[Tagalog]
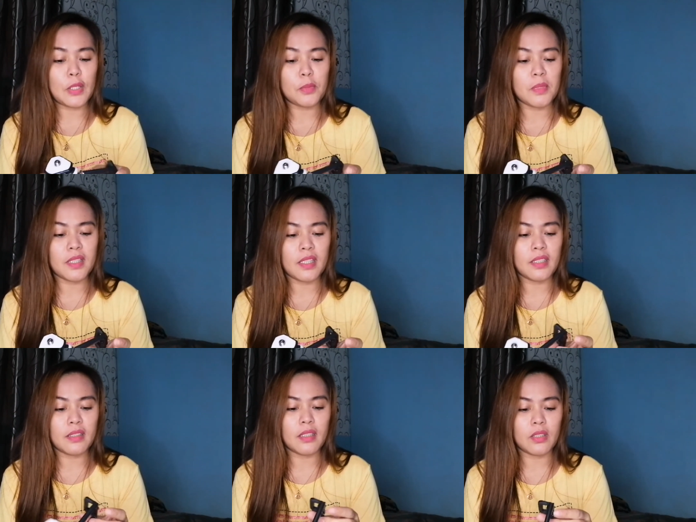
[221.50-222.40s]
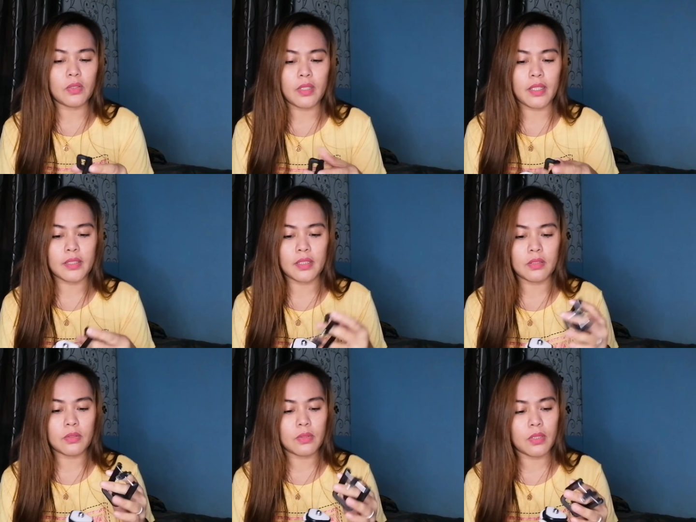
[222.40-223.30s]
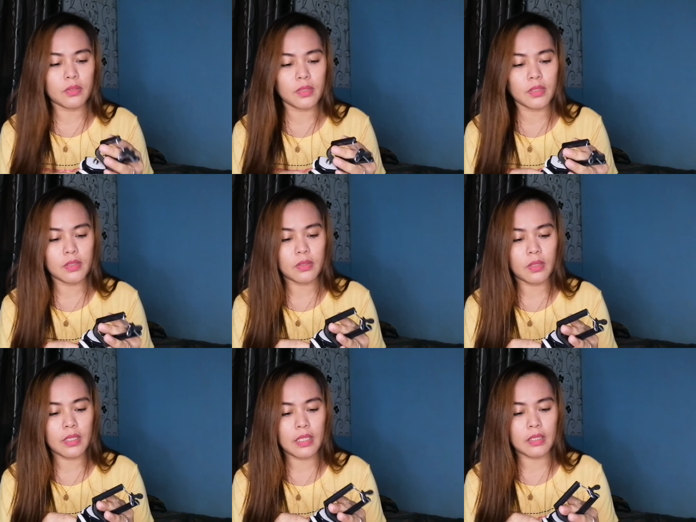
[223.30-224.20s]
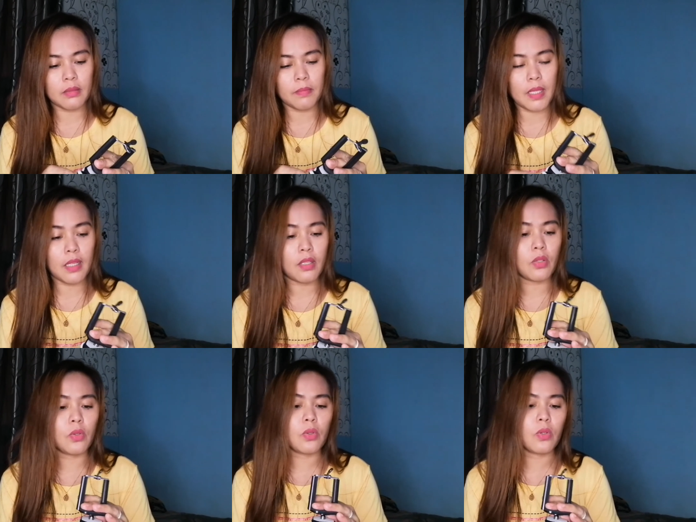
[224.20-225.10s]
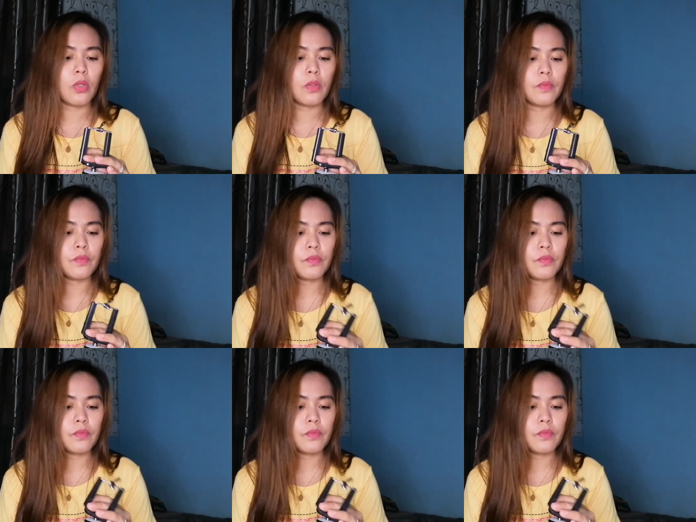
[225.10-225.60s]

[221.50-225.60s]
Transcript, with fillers: hindi magaling dito, guys. I don't know how to install it. Pero,